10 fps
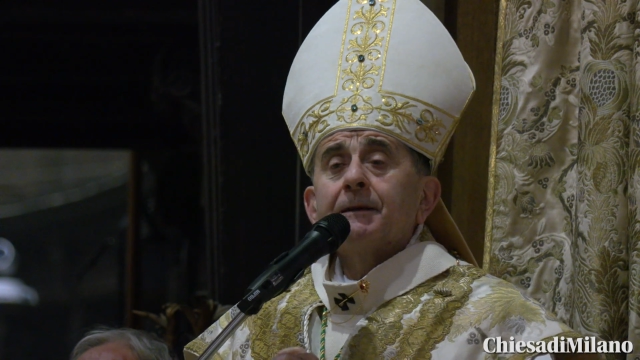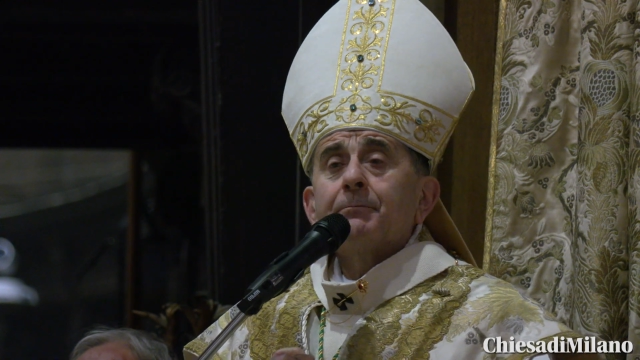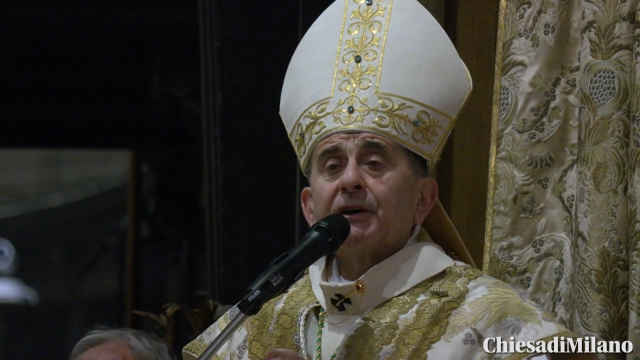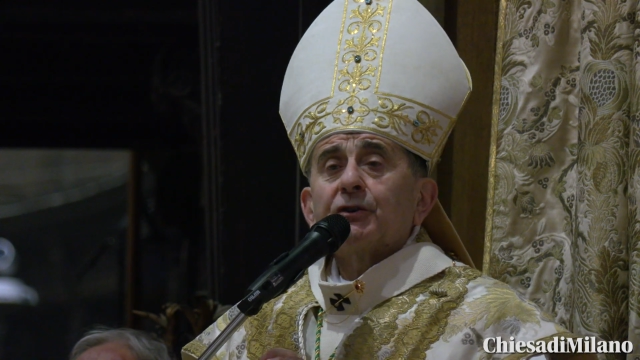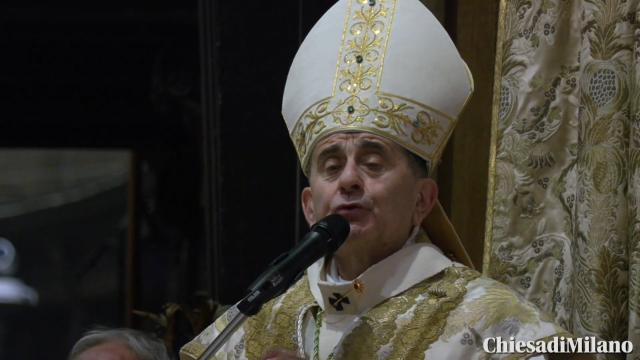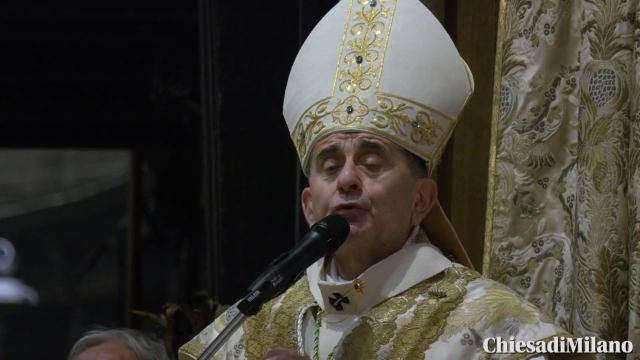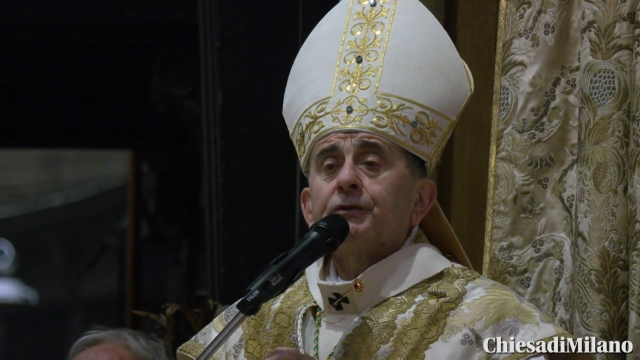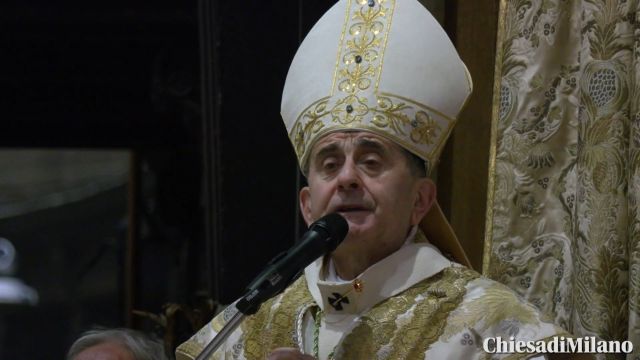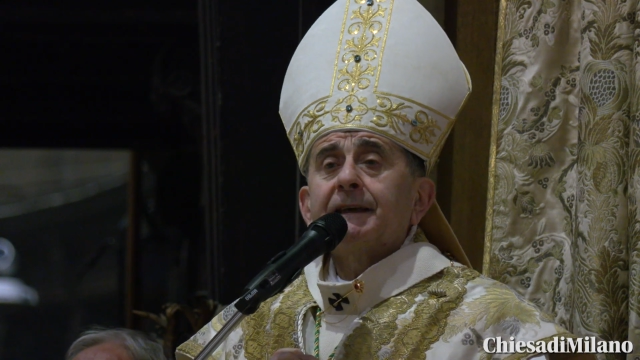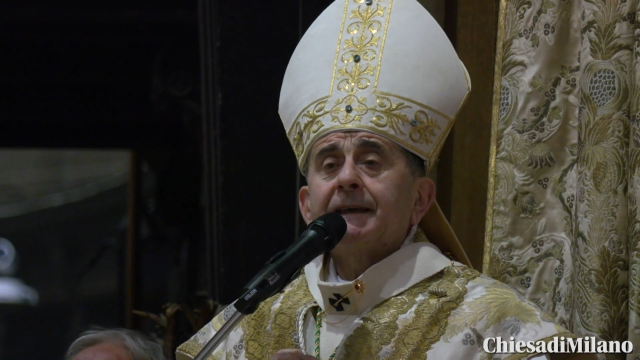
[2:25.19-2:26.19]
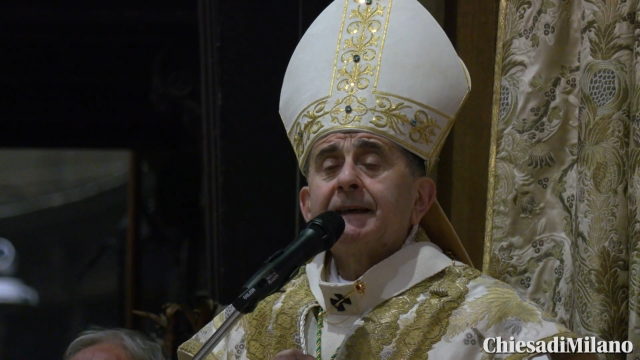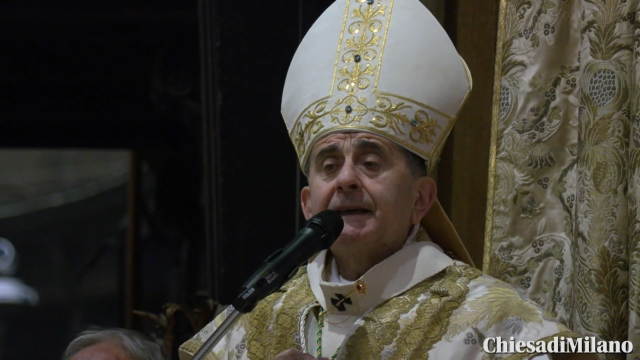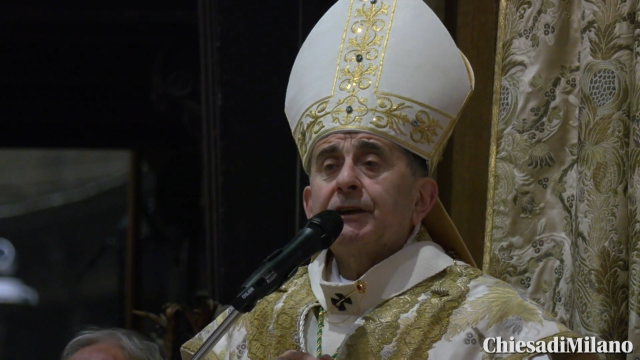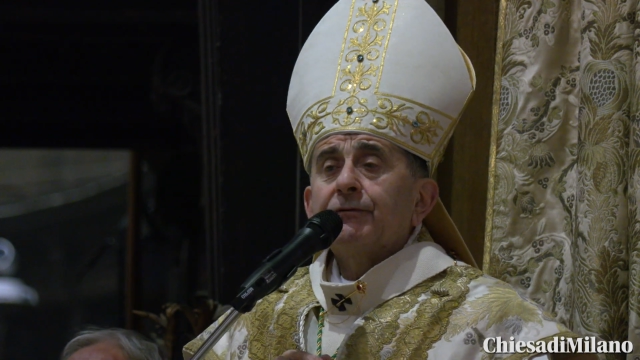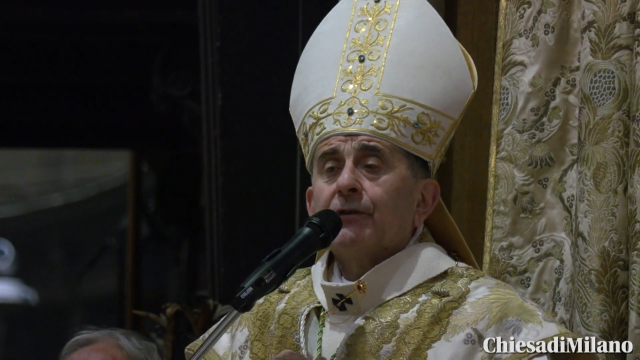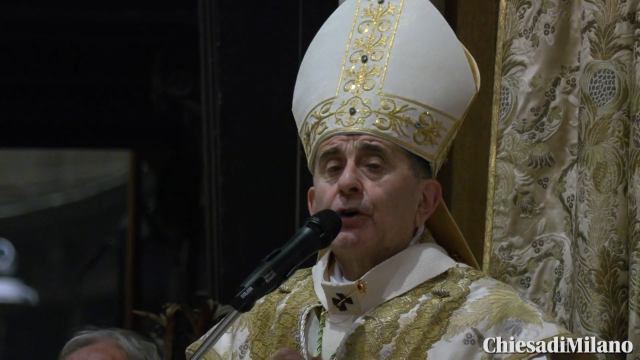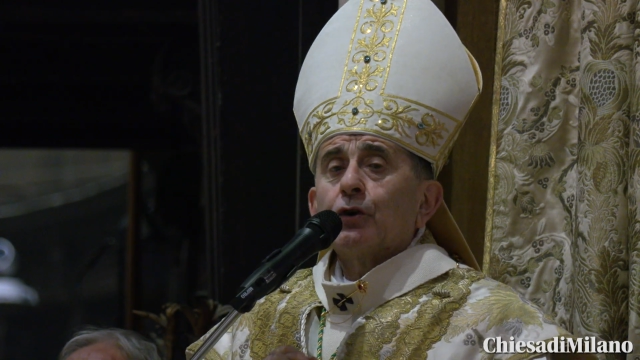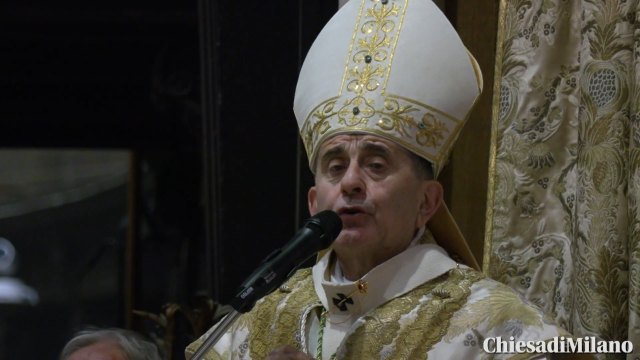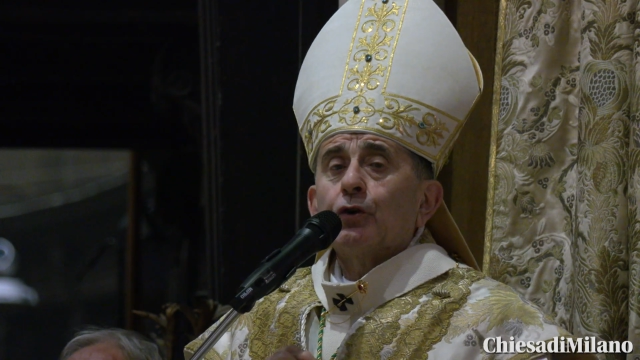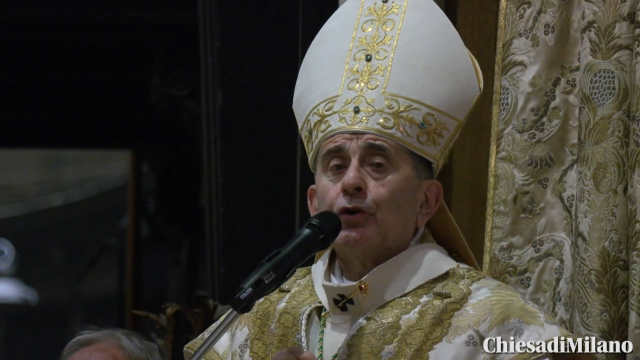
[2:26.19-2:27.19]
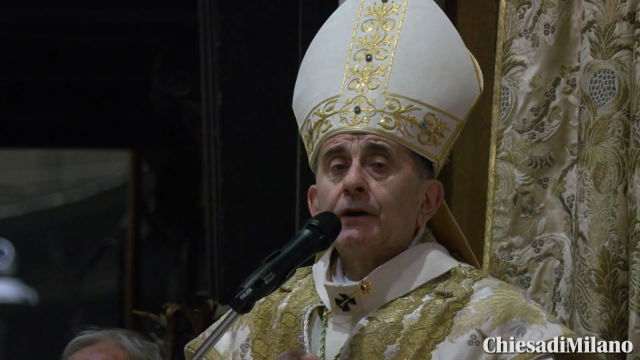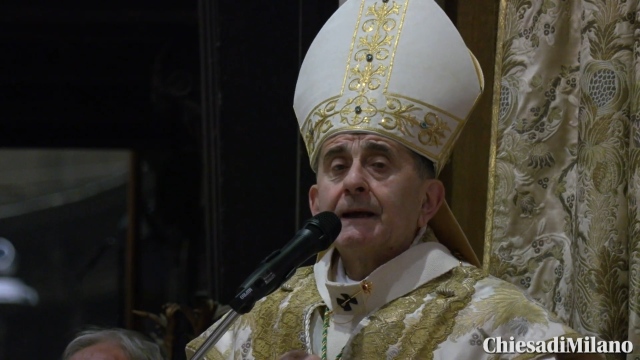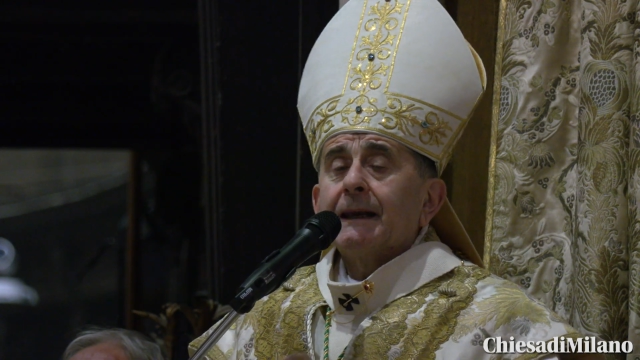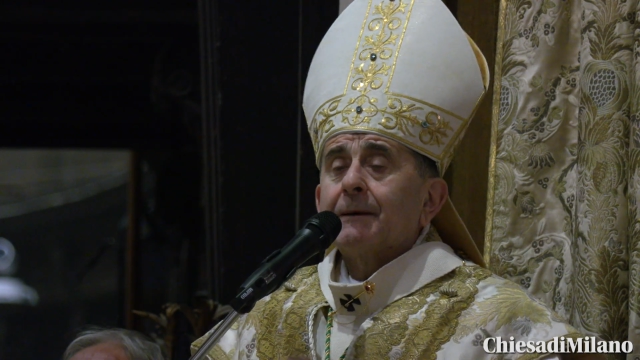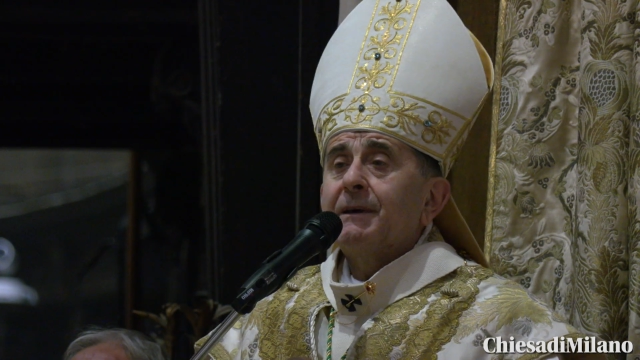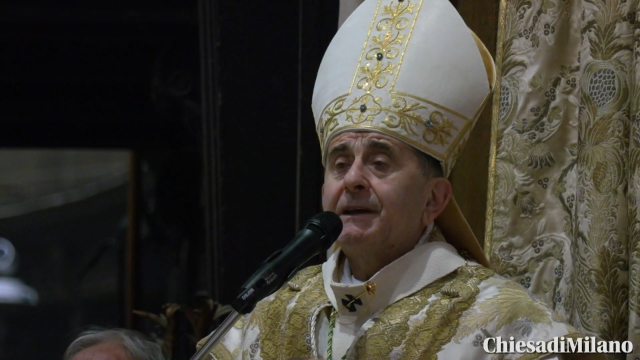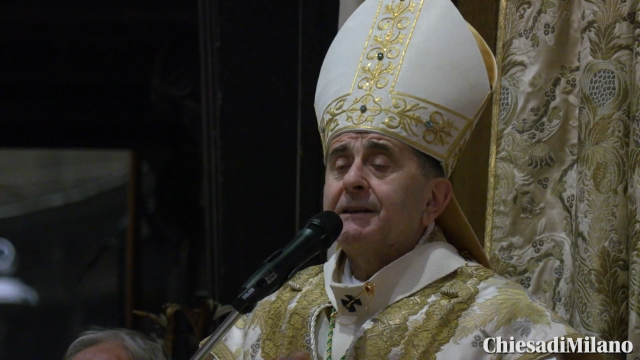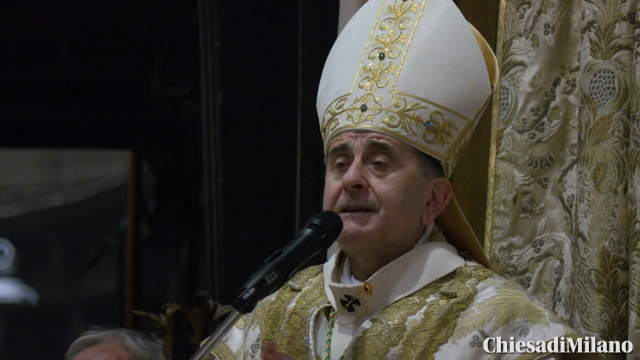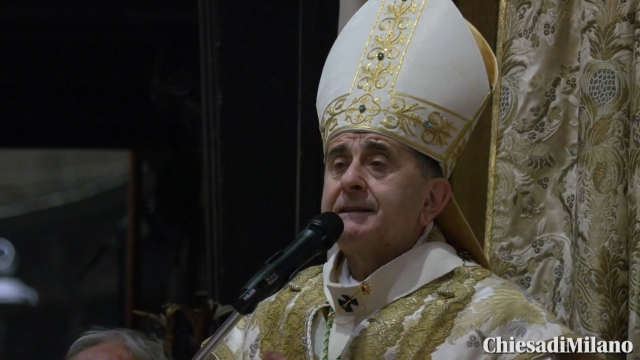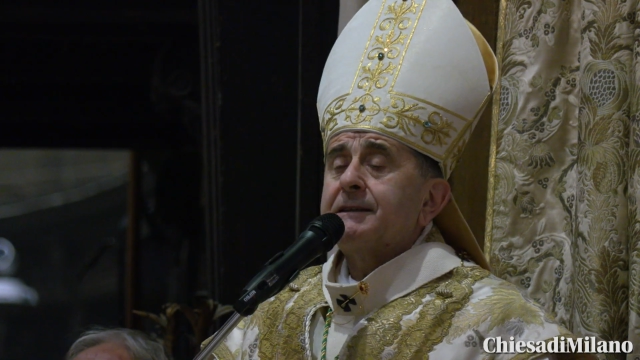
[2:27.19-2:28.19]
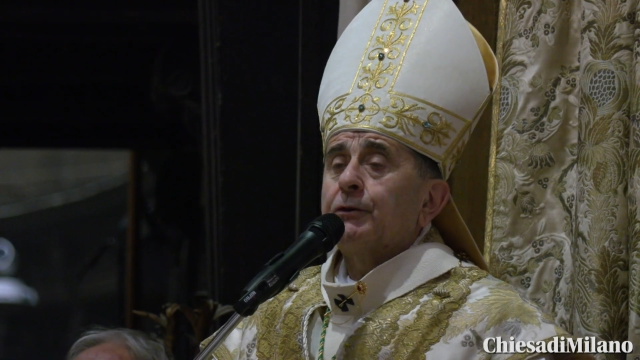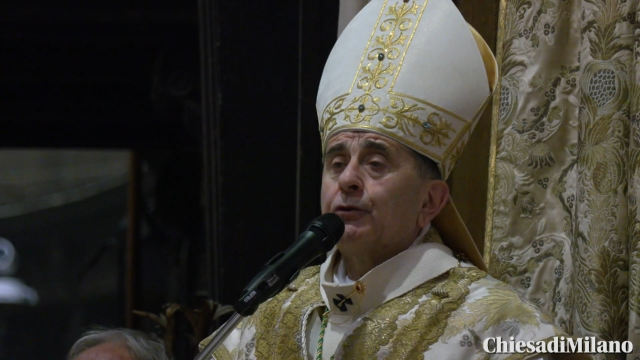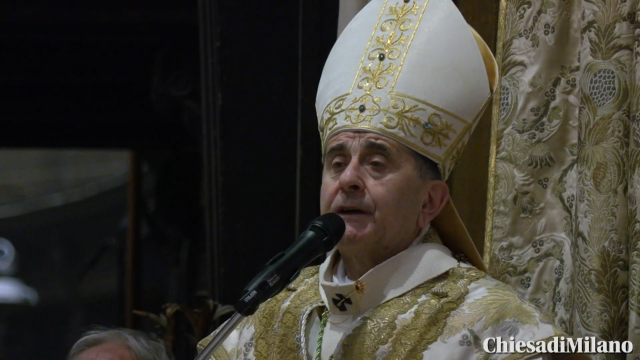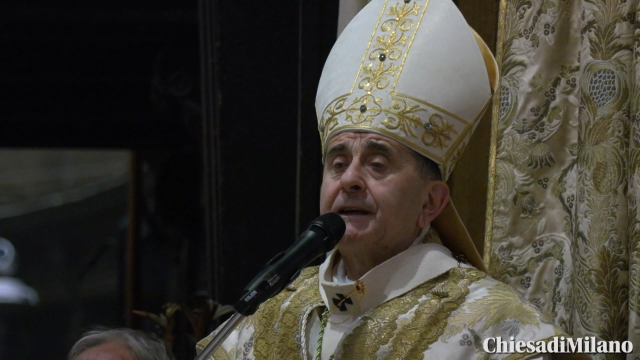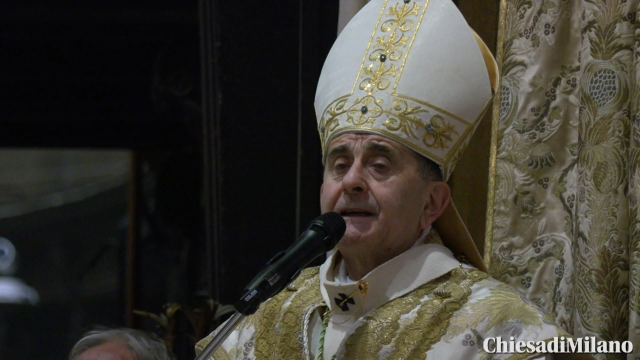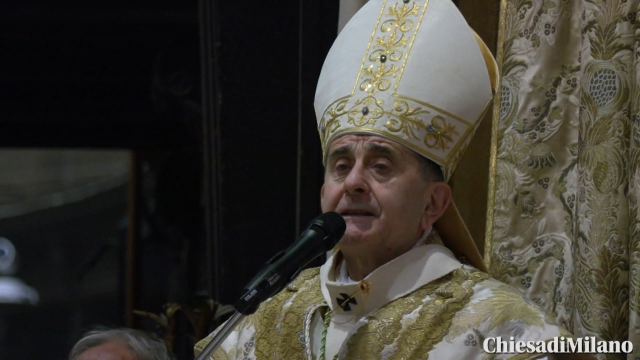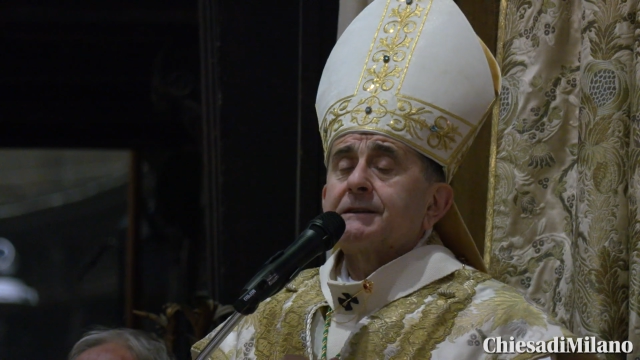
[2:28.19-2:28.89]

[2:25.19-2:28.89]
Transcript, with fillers: Per tutti invoco la benedizione del